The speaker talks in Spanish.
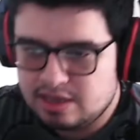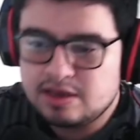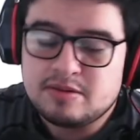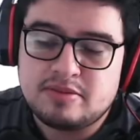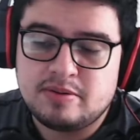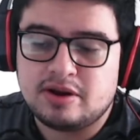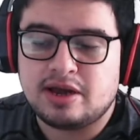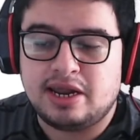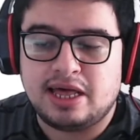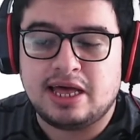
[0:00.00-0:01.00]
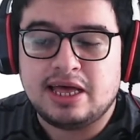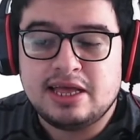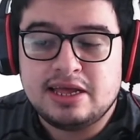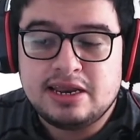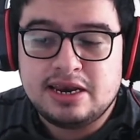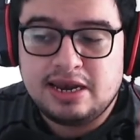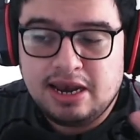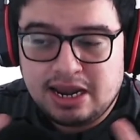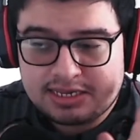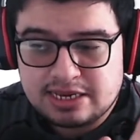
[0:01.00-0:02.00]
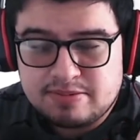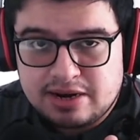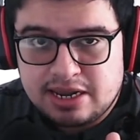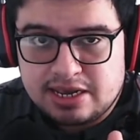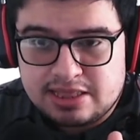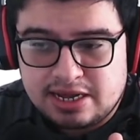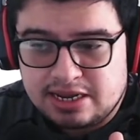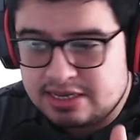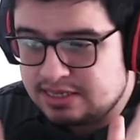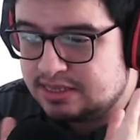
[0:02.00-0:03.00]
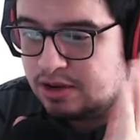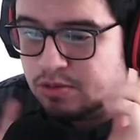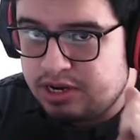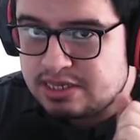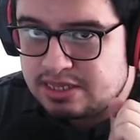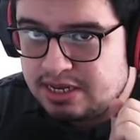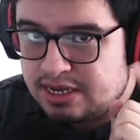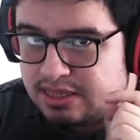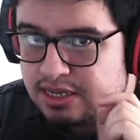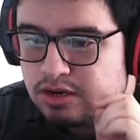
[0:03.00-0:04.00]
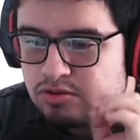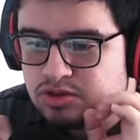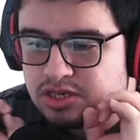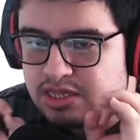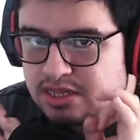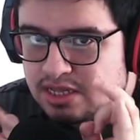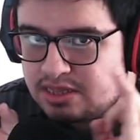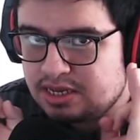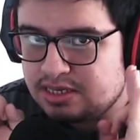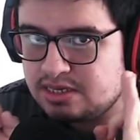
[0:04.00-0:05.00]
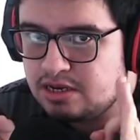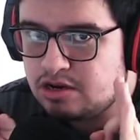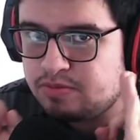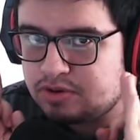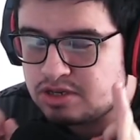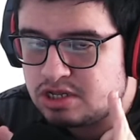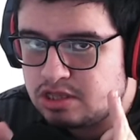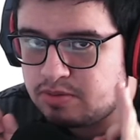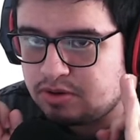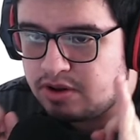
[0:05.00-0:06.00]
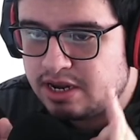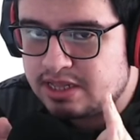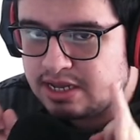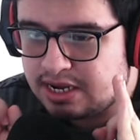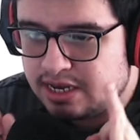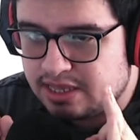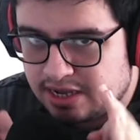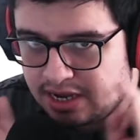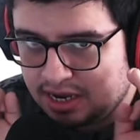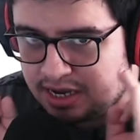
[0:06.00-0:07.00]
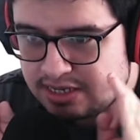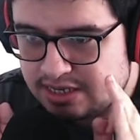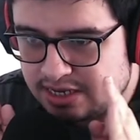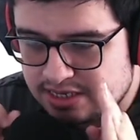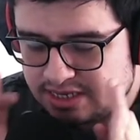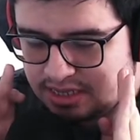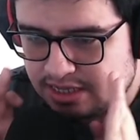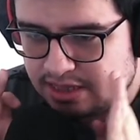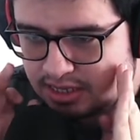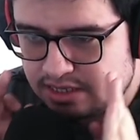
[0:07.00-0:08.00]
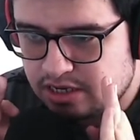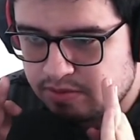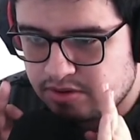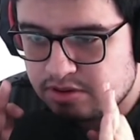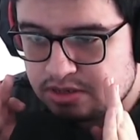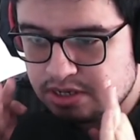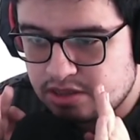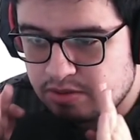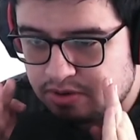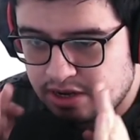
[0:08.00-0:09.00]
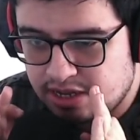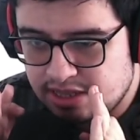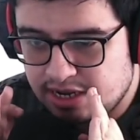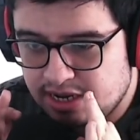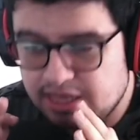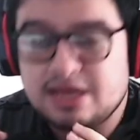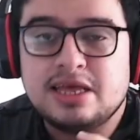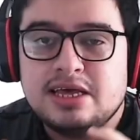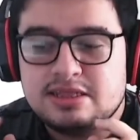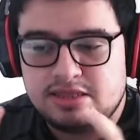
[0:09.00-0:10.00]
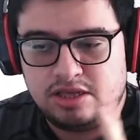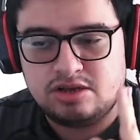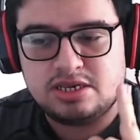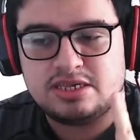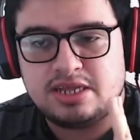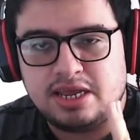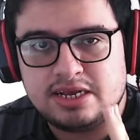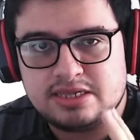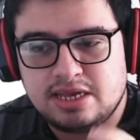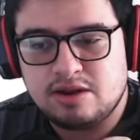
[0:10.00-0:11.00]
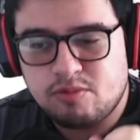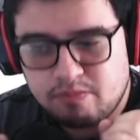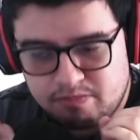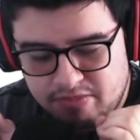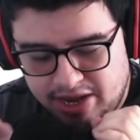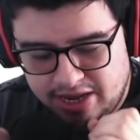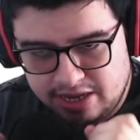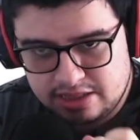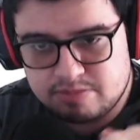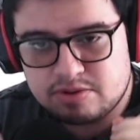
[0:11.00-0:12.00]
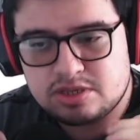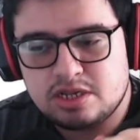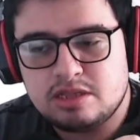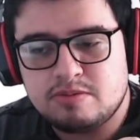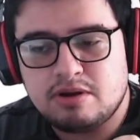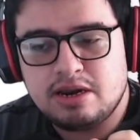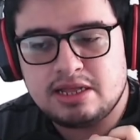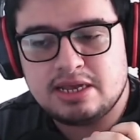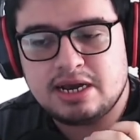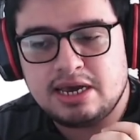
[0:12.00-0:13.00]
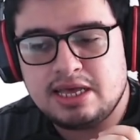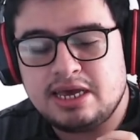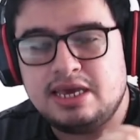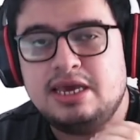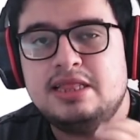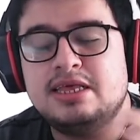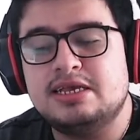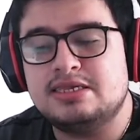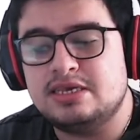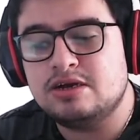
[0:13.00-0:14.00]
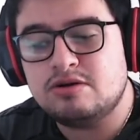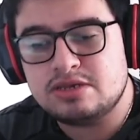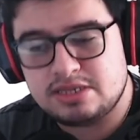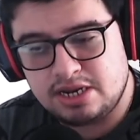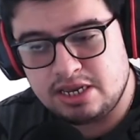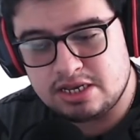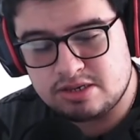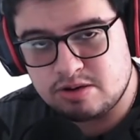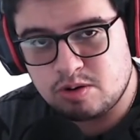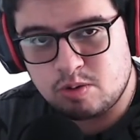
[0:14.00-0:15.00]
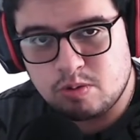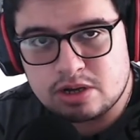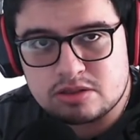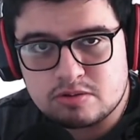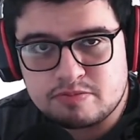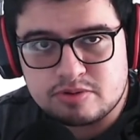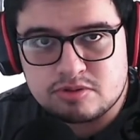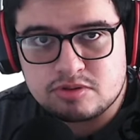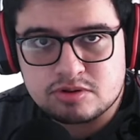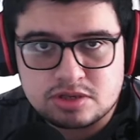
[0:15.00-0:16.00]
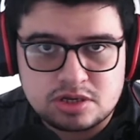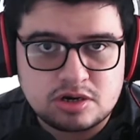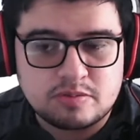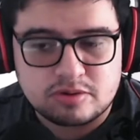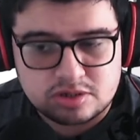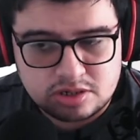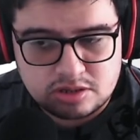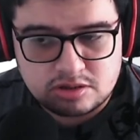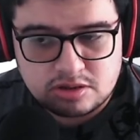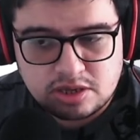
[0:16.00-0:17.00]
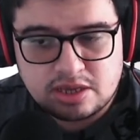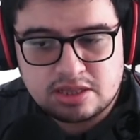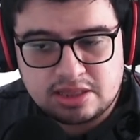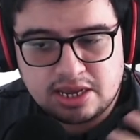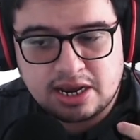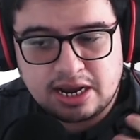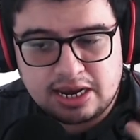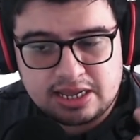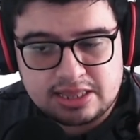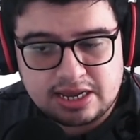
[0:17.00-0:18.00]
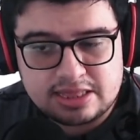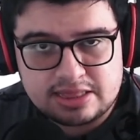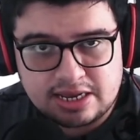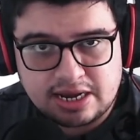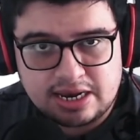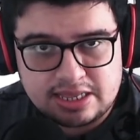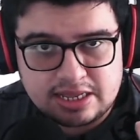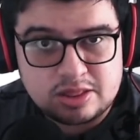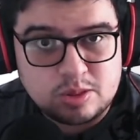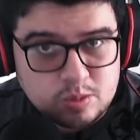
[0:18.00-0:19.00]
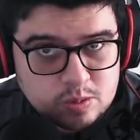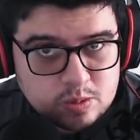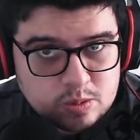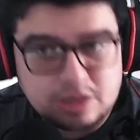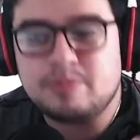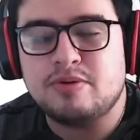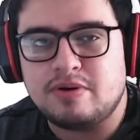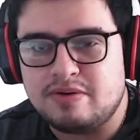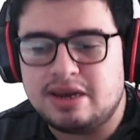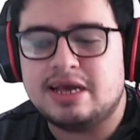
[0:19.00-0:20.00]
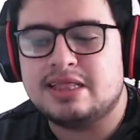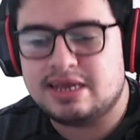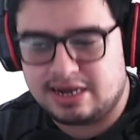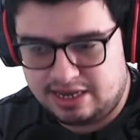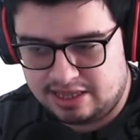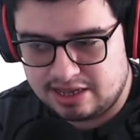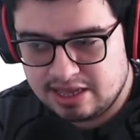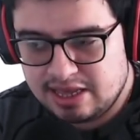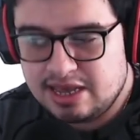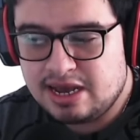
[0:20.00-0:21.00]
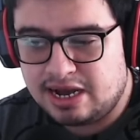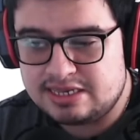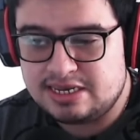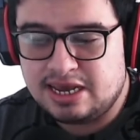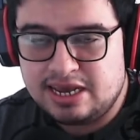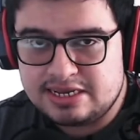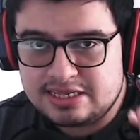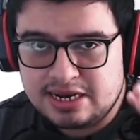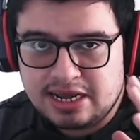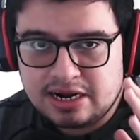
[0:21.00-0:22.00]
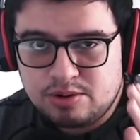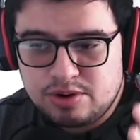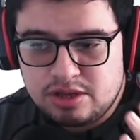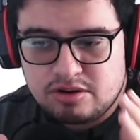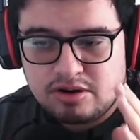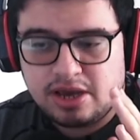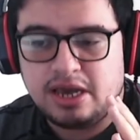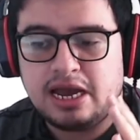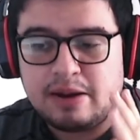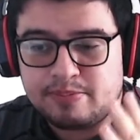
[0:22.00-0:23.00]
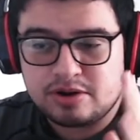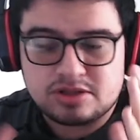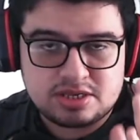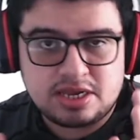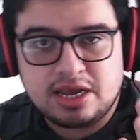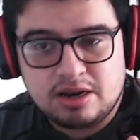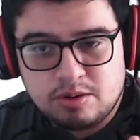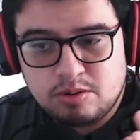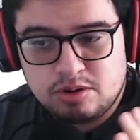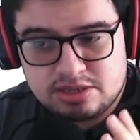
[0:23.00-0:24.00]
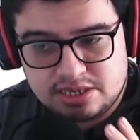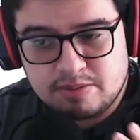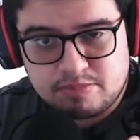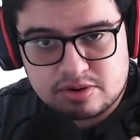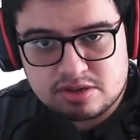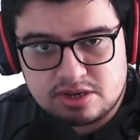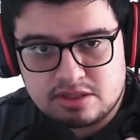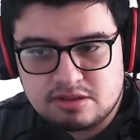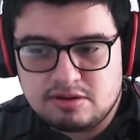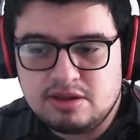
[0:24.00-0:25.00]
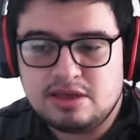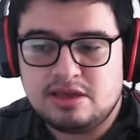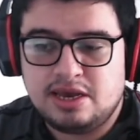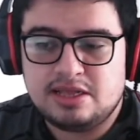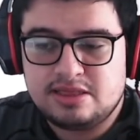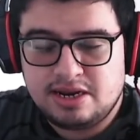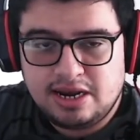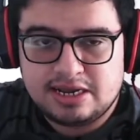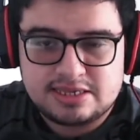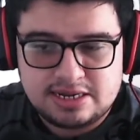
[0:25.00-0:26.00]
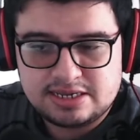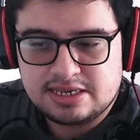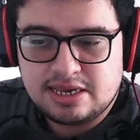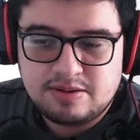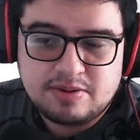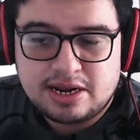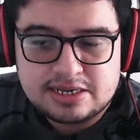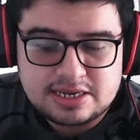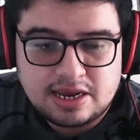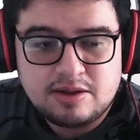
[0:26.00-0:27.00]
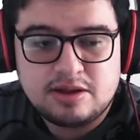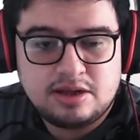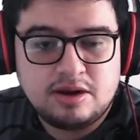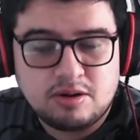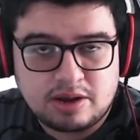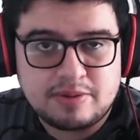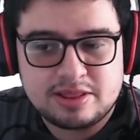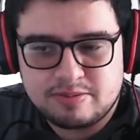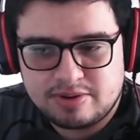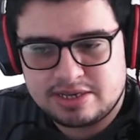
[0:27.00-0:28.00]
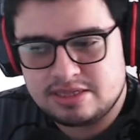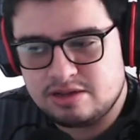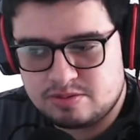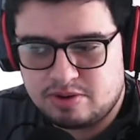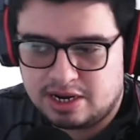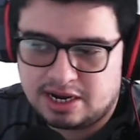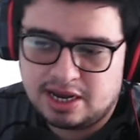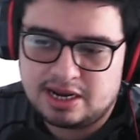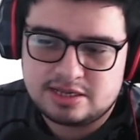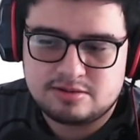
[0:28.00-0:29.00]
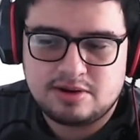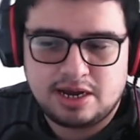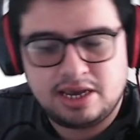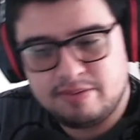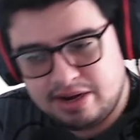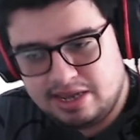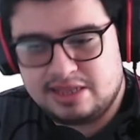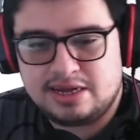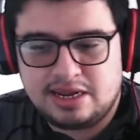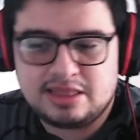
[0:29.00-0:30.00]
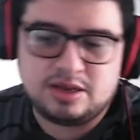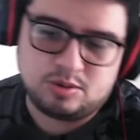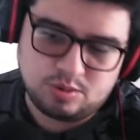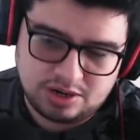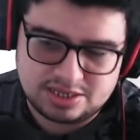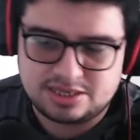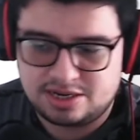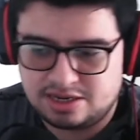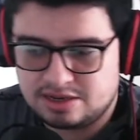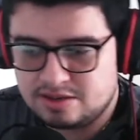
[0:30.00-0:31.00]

Primero que nada, las gemas legendarias de una estrella tienen un 75% de probabilidad de caída. Así es, 75% de probabilidad de caída. De 2 estrellas tiene un 20% de probabilidad de caída y de cinco estrellas un 4.5% de calidad, de calidad no, de probabilidad de caída. Así que ahí estaría reunido eh, a el 100% entre las 13 y verás que lo que más no puedes, nos puede caer es una gema legendaria de una estrella.